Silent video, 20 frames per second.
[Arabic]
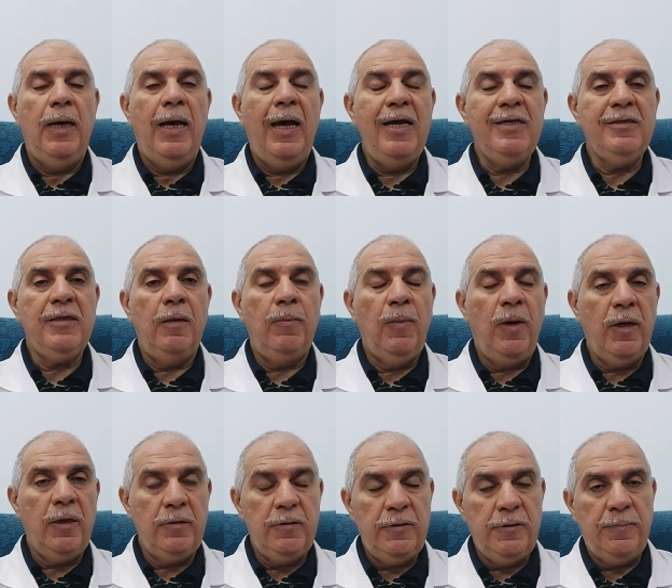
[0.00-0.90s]
هذا
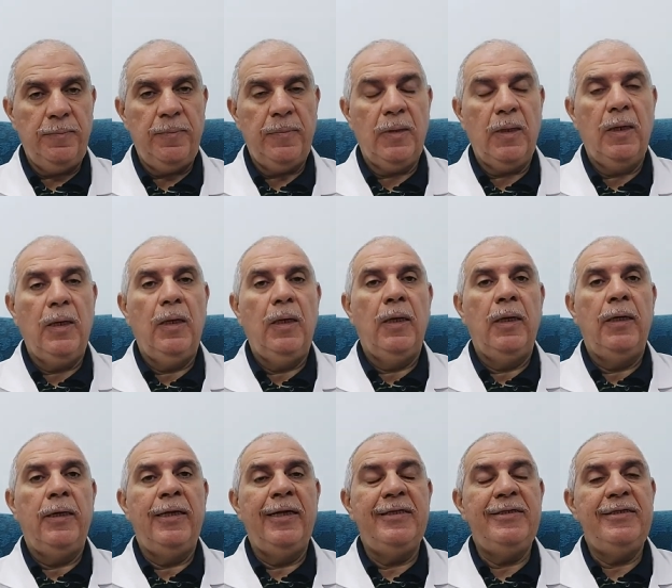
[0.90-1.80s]
المرض
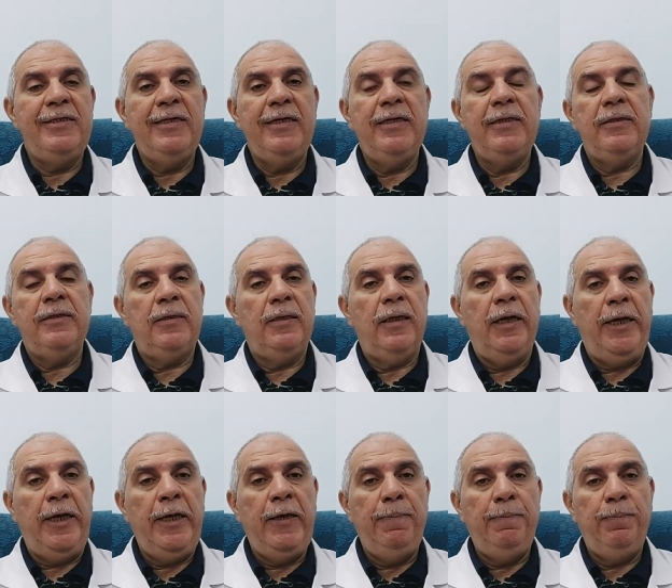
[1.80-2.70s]
نتيجة
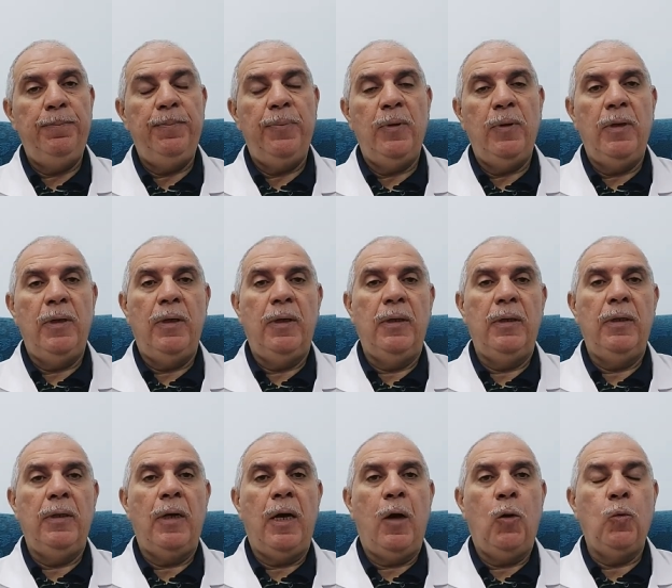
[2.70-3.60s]
عيب
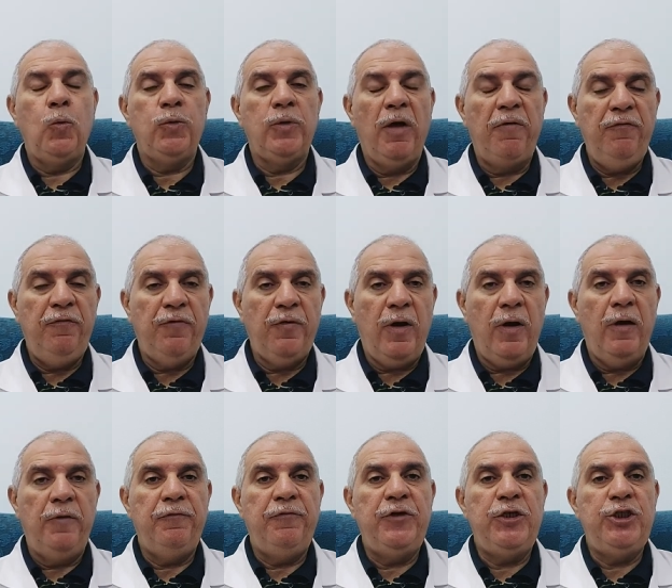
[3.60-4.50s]
آه، أو
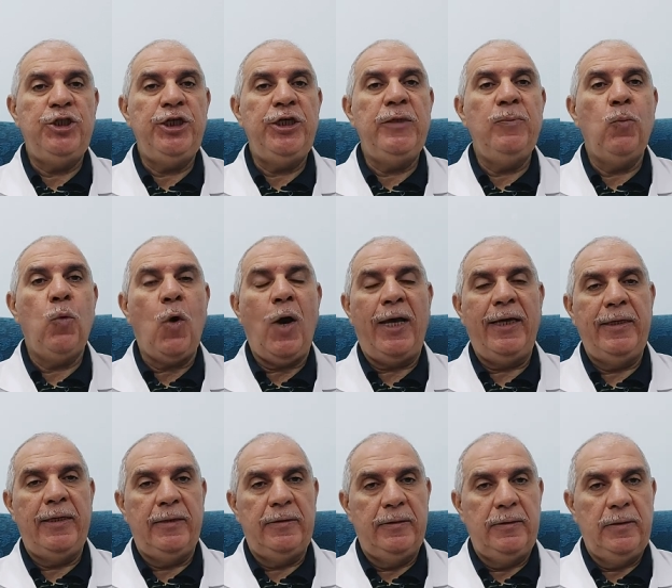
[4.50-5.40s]
طفرة في جين
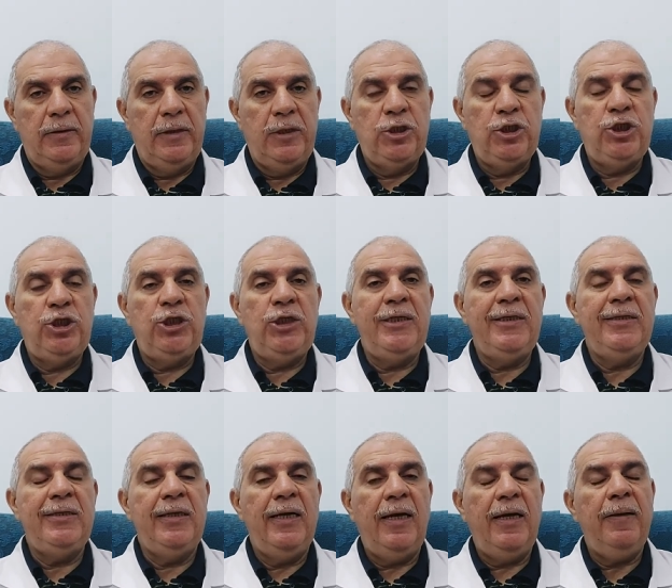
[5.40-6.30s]
معين
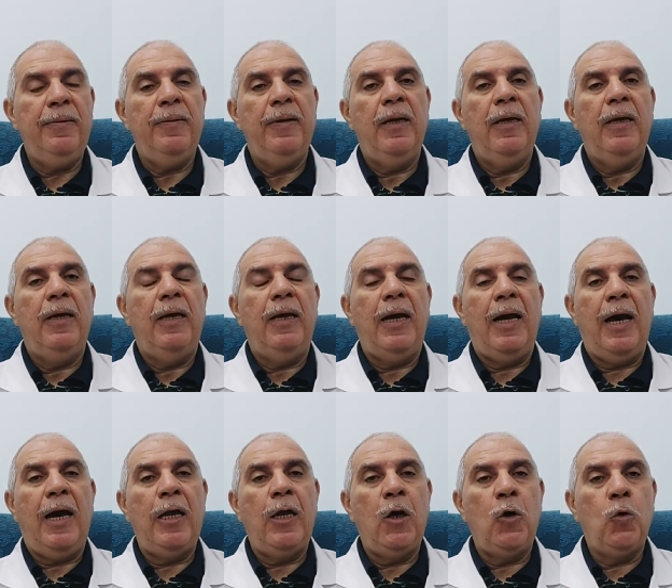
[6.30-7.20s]
الجين ده
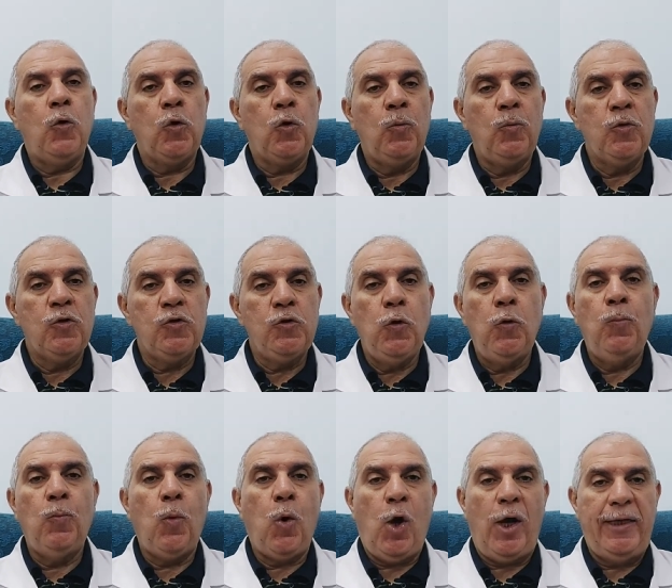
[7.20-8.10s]
على
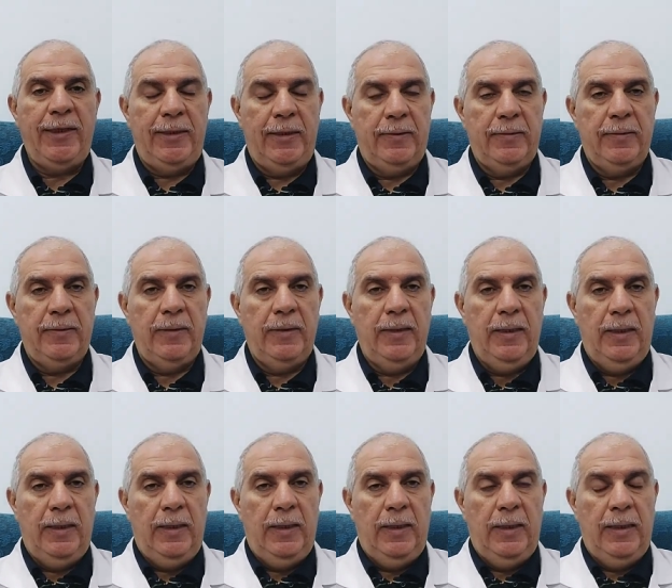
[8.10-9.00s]
كروموسوم معين
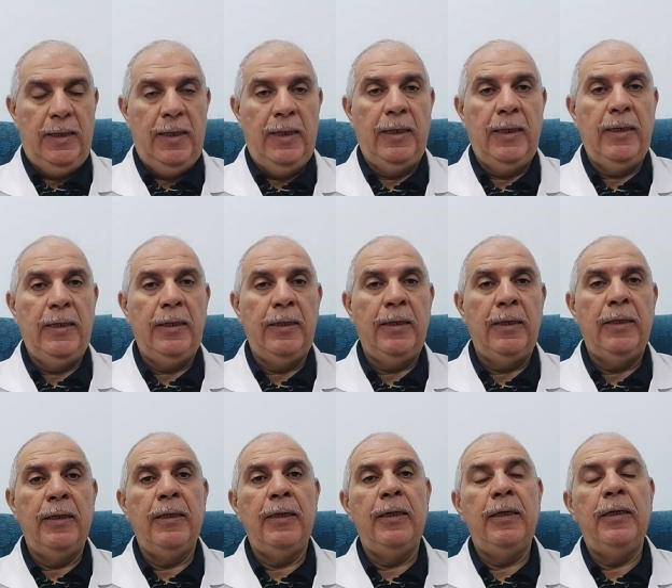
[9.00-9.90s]

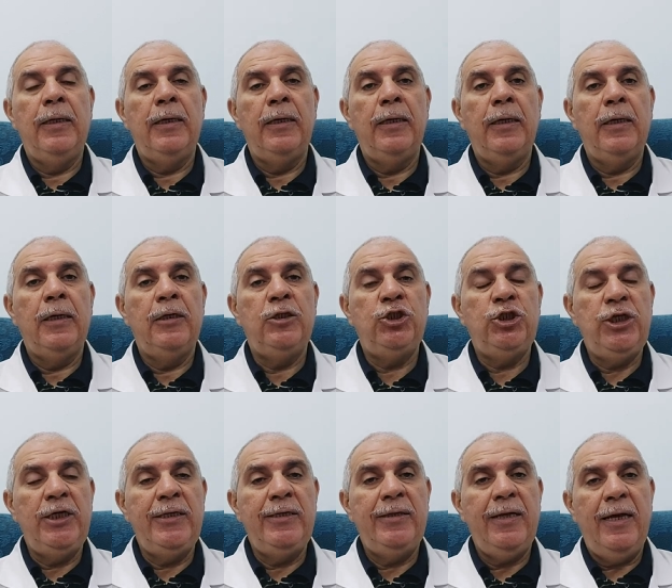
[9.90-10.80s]
آه،
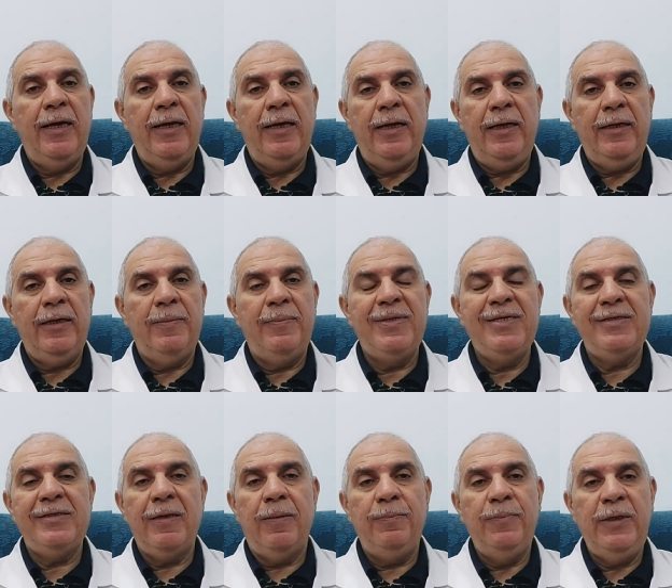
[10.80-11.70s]
الجين ده احنا
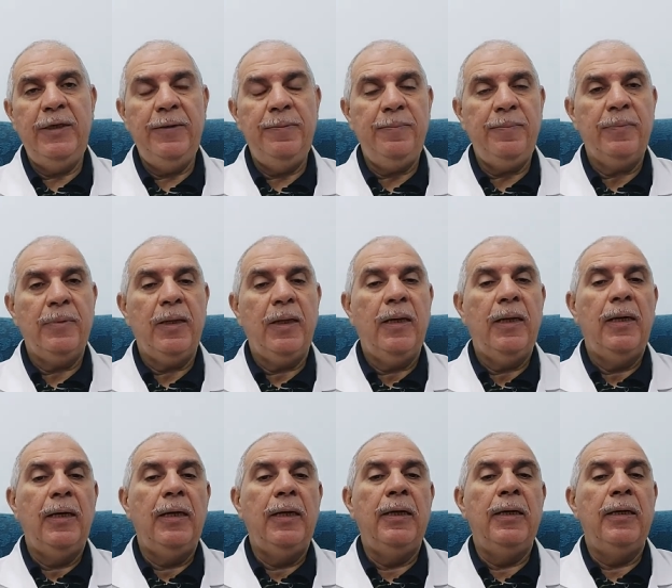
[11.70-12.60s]
بنسميه
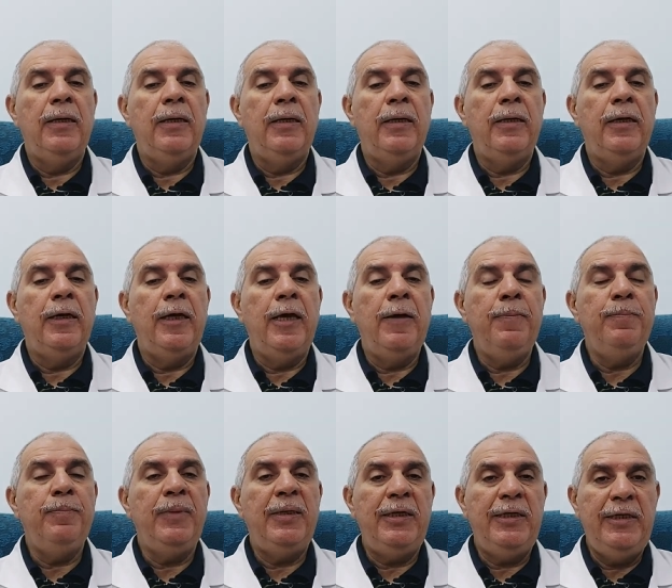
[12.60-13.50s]
آه،
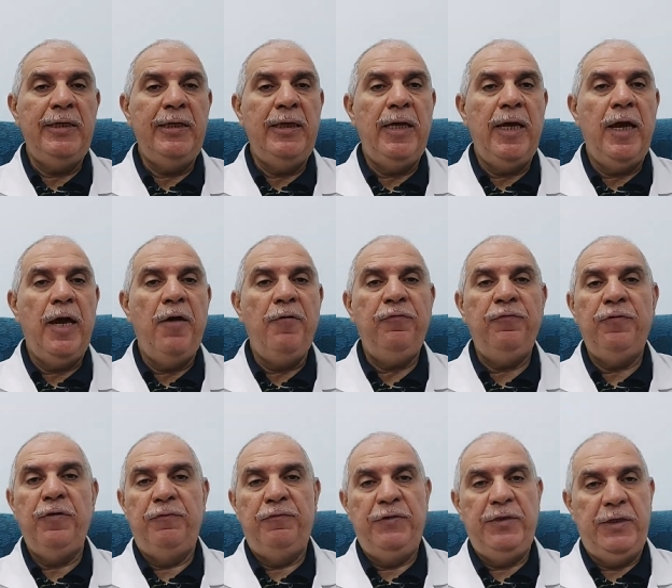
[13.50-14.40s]

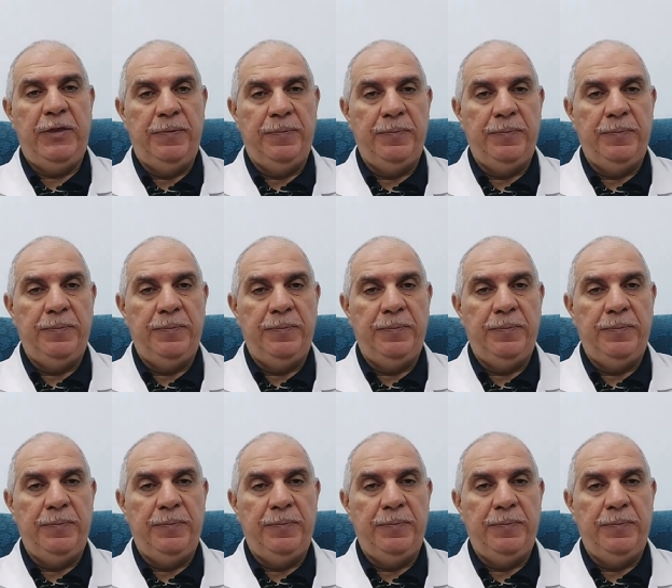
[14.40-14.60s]
MEFV